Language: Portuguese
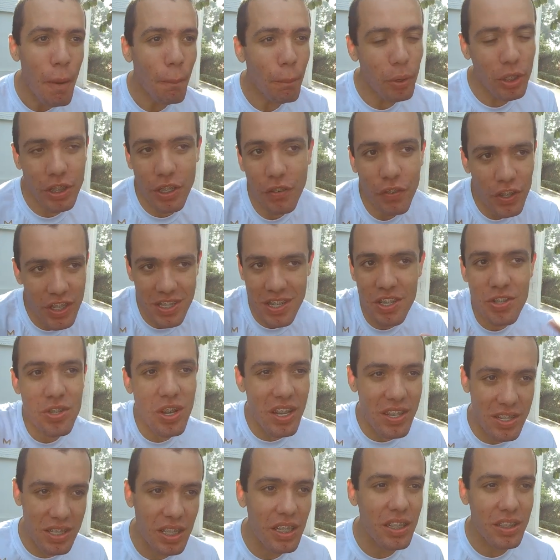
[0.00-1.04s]
poder fazer
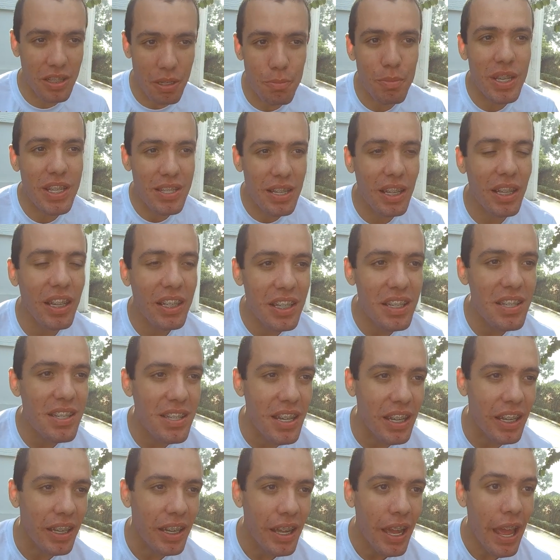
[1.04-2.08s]
sozinha também se ela
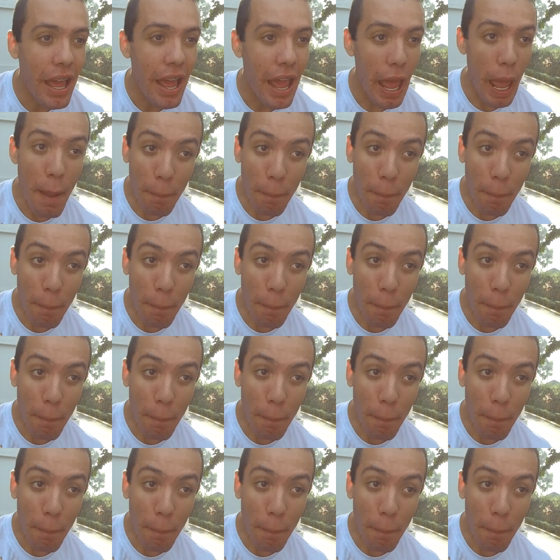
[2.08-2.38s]
quiser? Sim.